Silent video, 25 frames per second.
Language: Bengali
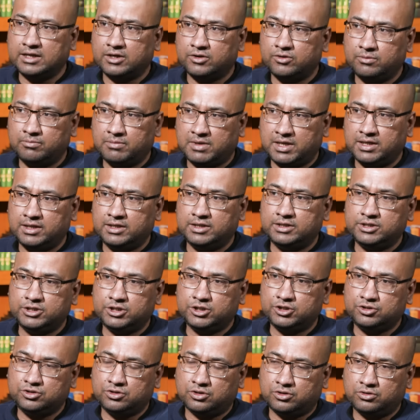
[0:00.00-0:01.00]
কারণ
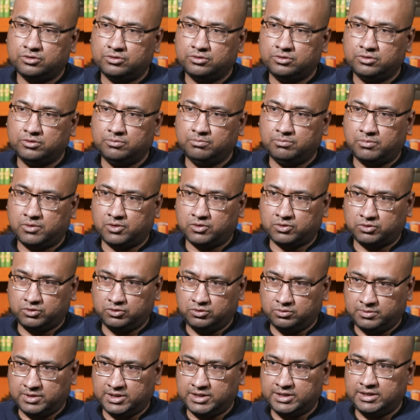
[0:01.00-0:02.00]
বাংলাদেশের জনগণ
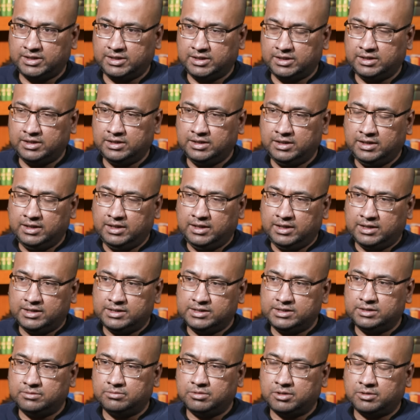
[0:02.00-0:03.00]
বর্তমানে
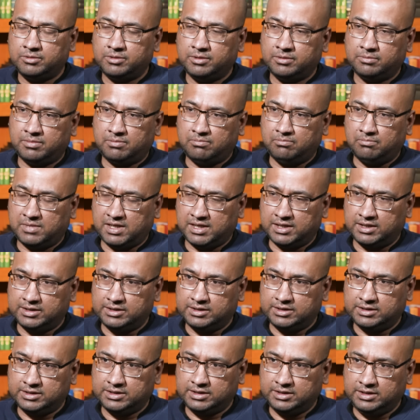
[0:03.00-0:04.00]
যেভাবে
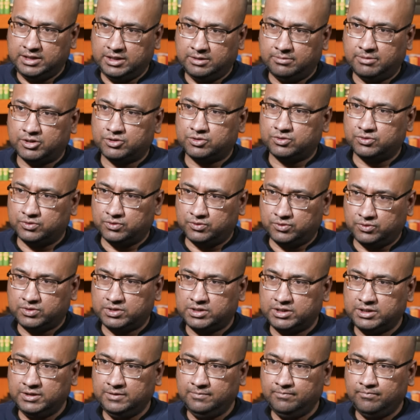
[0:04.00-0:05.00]
বাংলাদেশে নির্বাচন
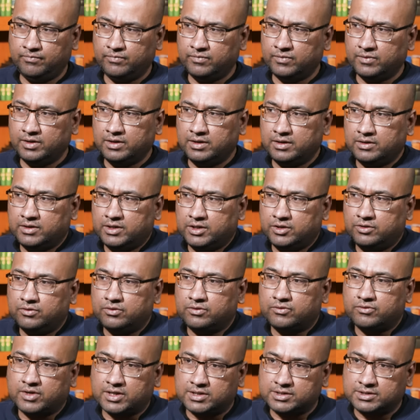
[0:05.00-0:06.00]
হচ্ছে দে
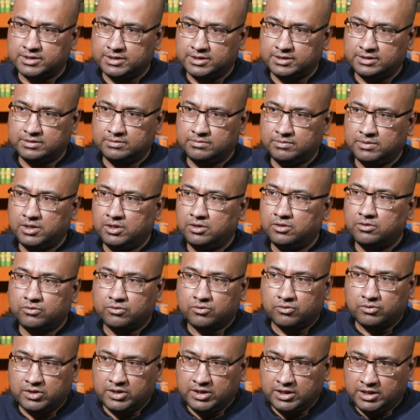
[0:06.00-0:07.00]
ডোন্ট ট্রাস্ট ইট
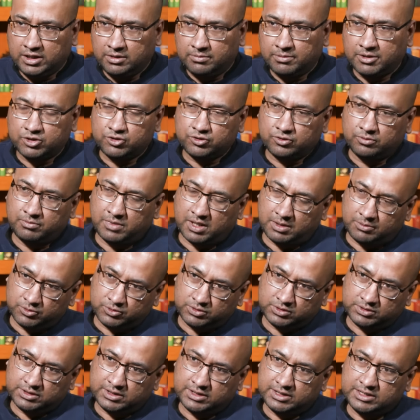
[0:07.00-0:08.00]
নির্বাচন
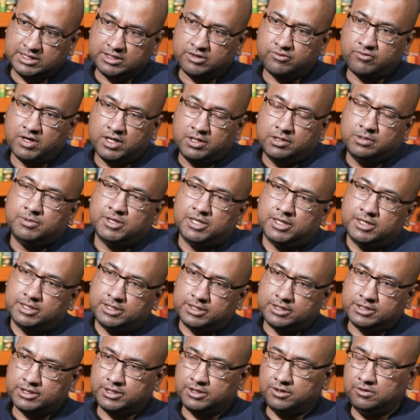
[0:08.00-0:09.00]
ব্যবস্থার যে
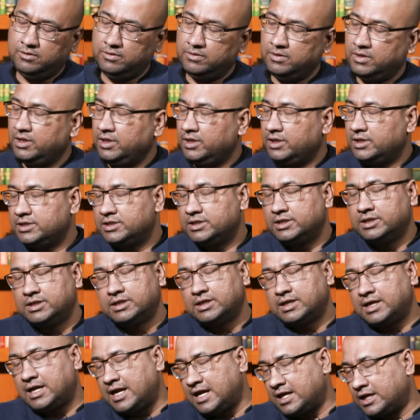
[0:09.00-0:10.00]
ক্রেডিবিলিটি ছিল
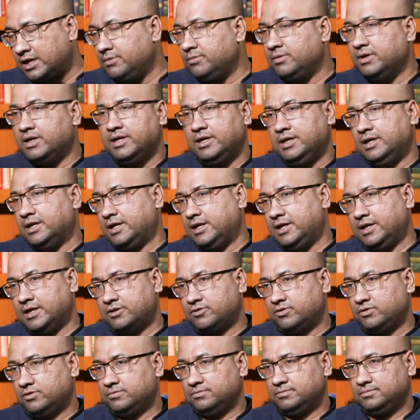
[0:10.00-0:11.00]
সেটা একেবারেই নাই
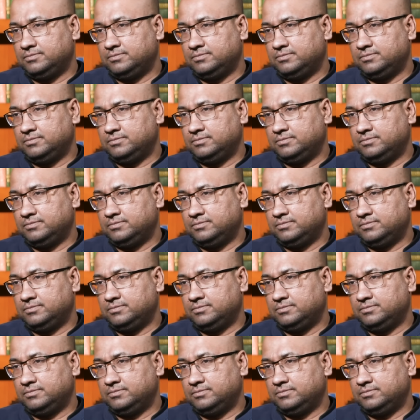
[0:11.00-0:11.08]
এখন